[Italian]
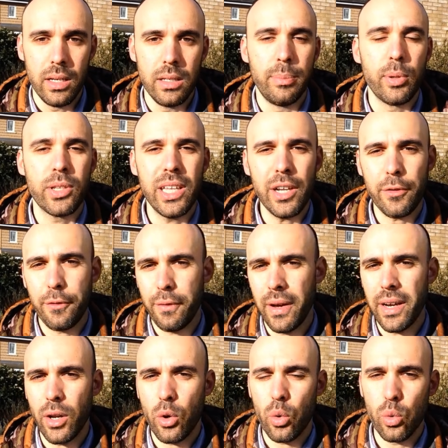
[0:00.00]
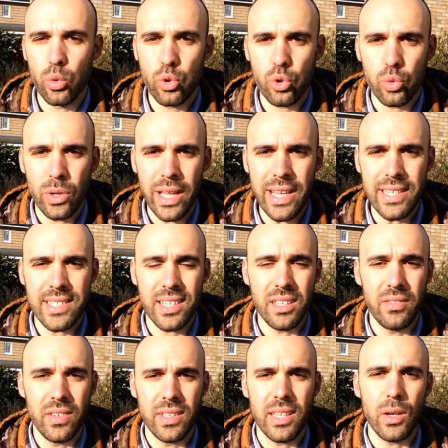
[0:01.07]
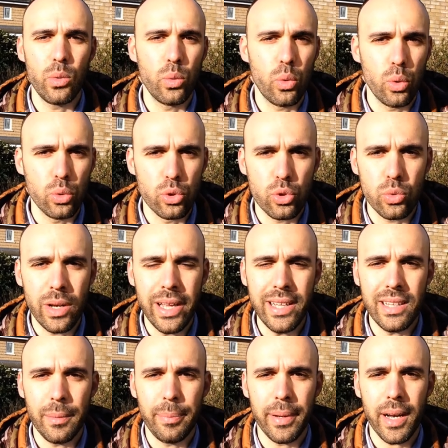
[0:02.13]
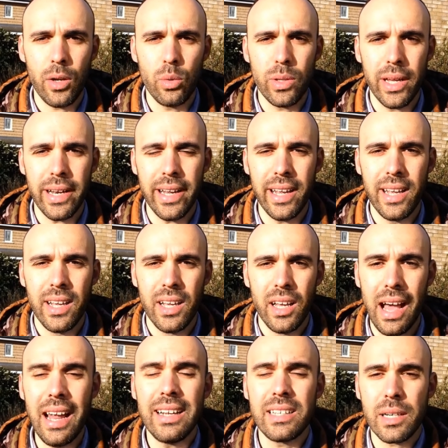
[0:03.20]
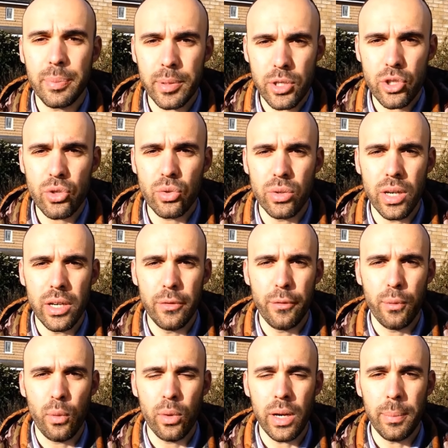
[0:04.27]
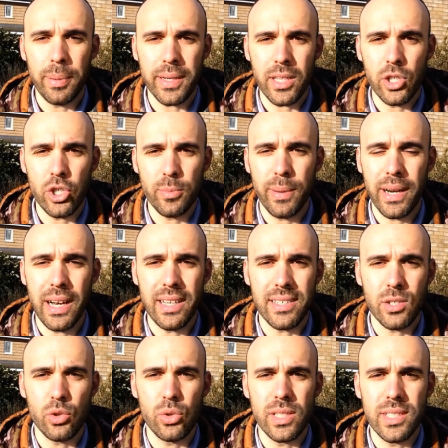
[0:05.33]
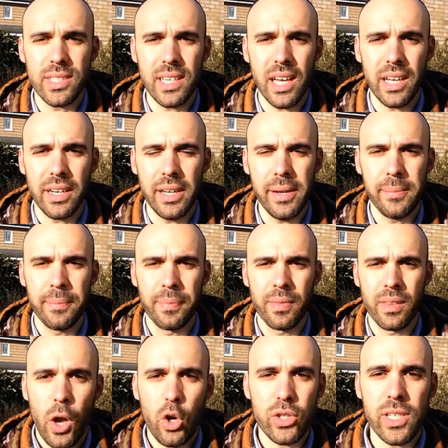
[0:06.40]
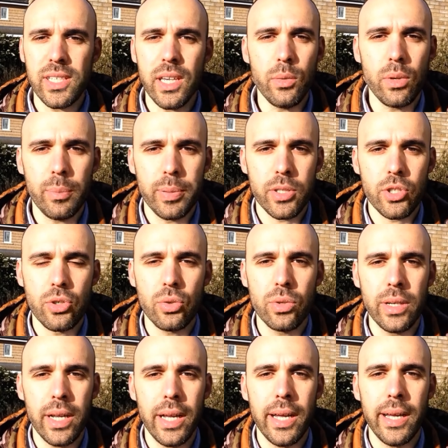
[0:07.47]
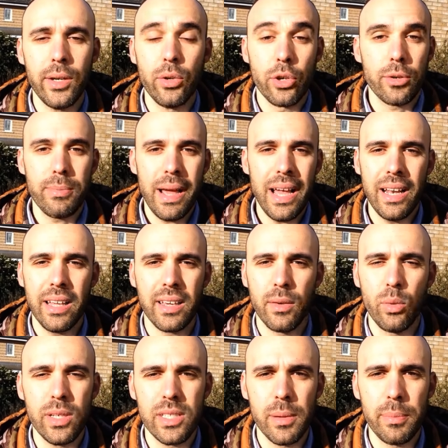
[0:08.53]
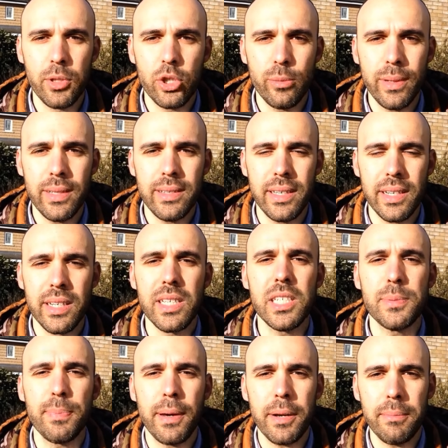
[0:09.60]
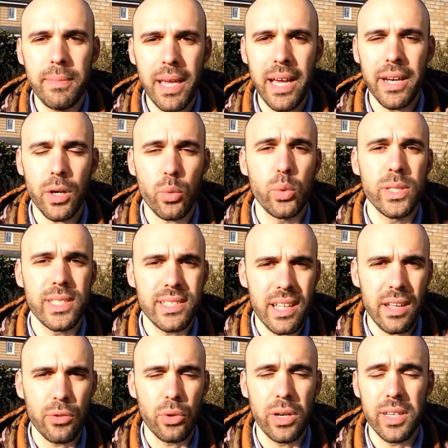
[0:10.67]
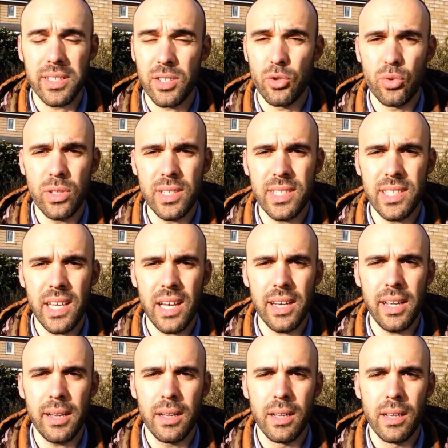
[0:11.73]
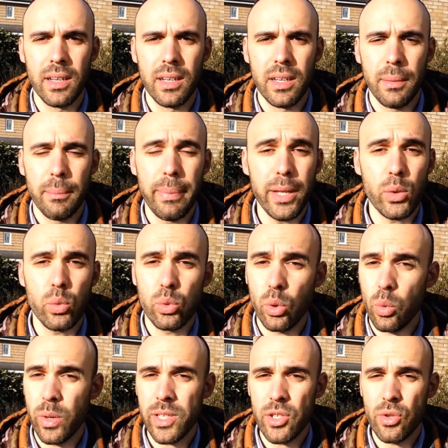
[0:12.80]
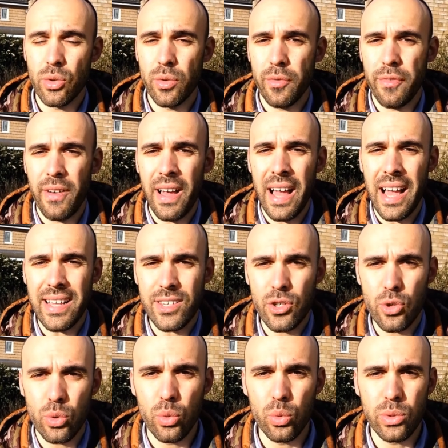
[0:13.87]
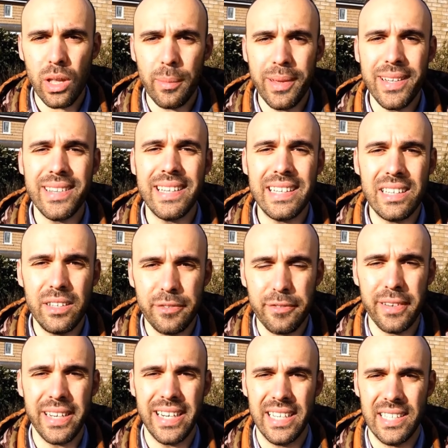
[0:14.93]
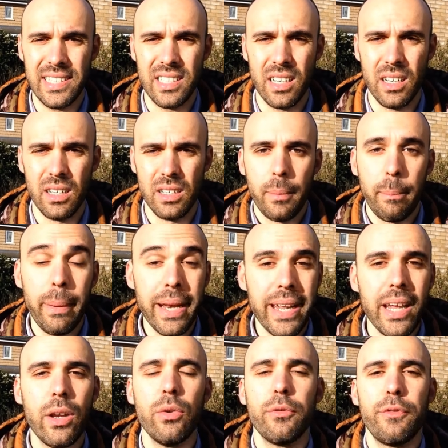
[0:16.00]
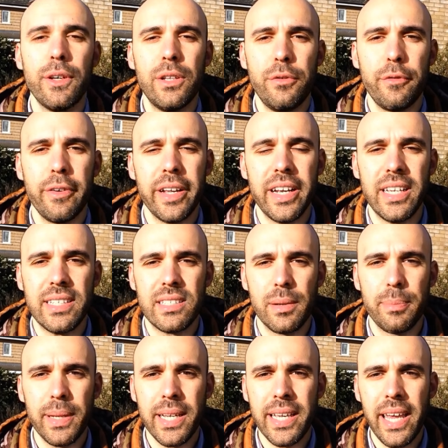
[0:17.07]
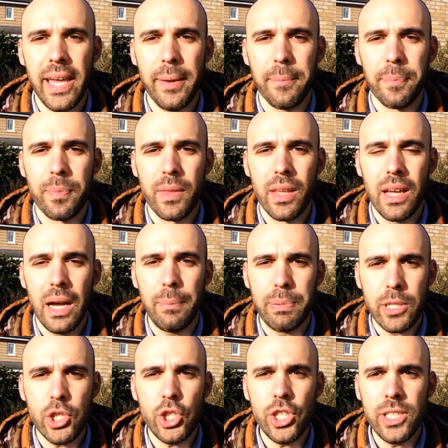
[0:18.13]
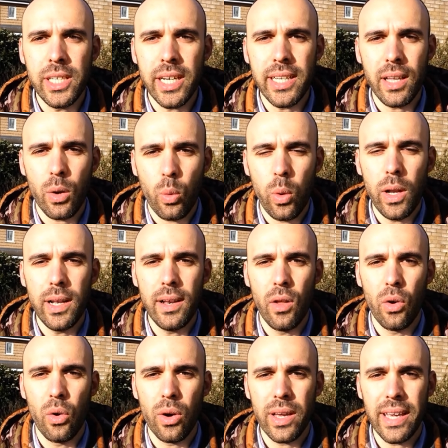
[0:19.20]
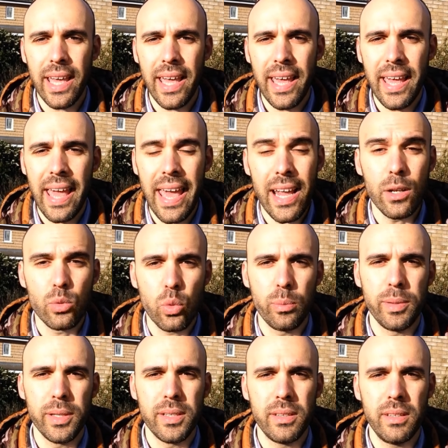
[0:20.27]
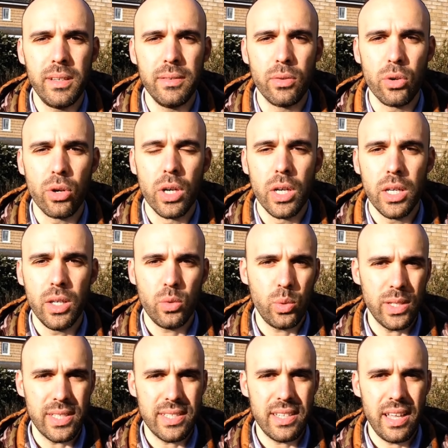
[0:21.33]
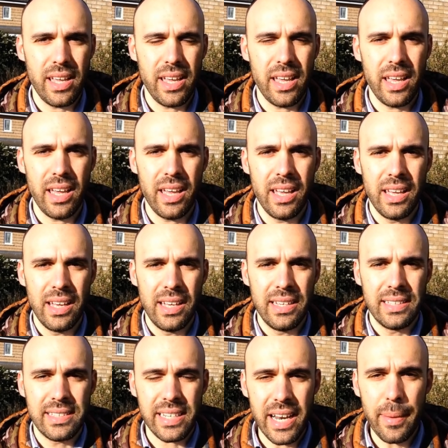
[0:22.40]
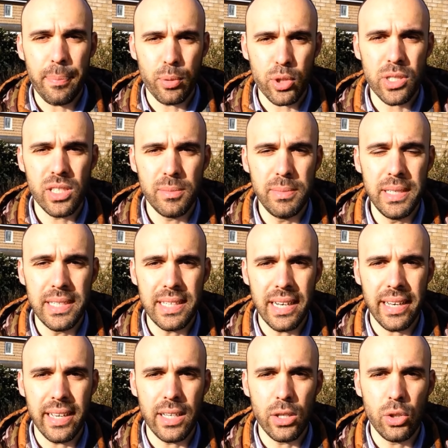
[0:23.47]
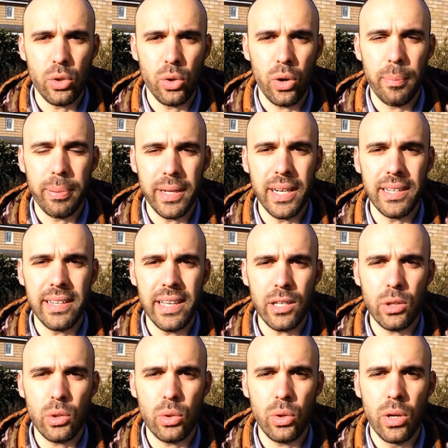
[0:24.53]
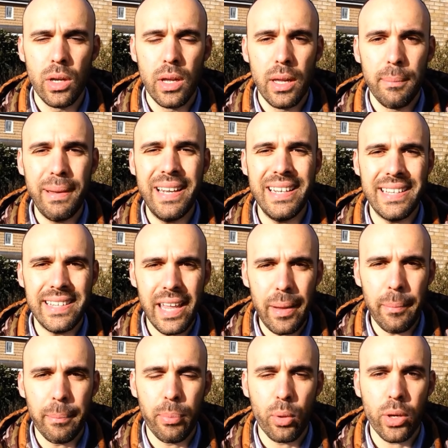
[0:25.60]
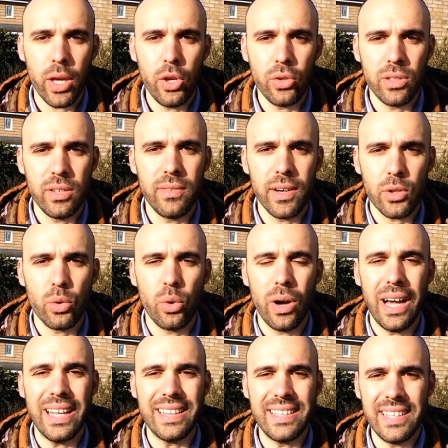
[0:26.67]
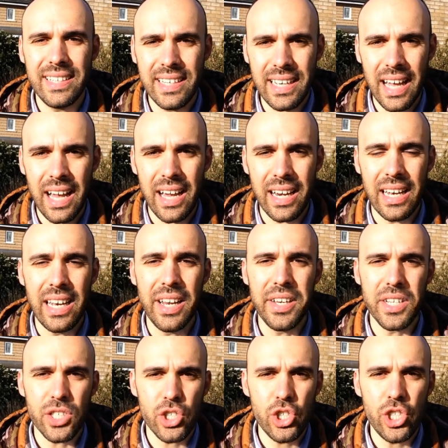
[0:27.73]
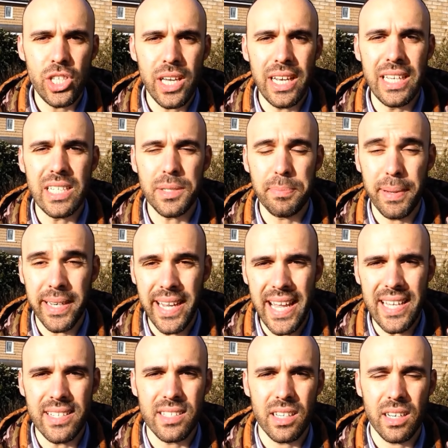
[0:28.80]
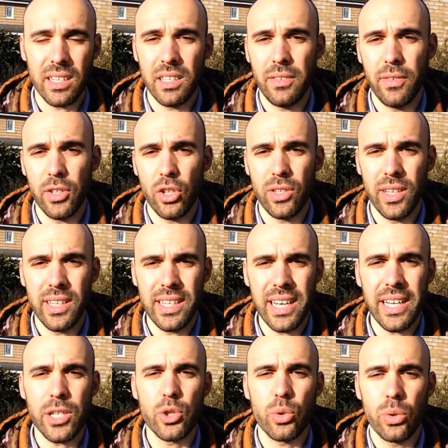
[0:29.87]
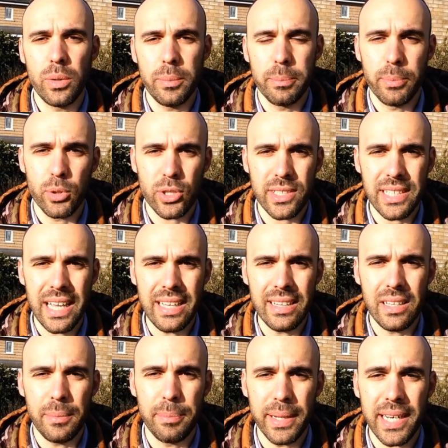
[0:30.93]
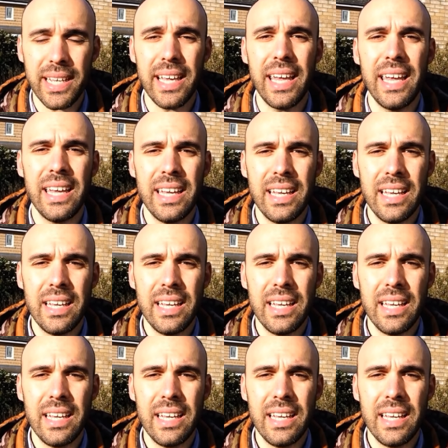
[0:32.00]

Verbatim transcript: eh, poter fare consulenza, diventare un consulente per aiutare altre persone lì fuori a partecipare alle aste giudiziarie, o se sei una persona normale che vuole semplicemente risparmiare acquistando le aste giudiziarie, beh tutto questo non fa assolutamente differenza. Perché non fa differenza? Perché a prescindere da quello che è il tuo obiettivo in queste tre possibilità che ti ho appena detto, beh il tempo che io ti vado a dedicare, l'energia e l'esperienza che ti vado a dedicare sono importanti perché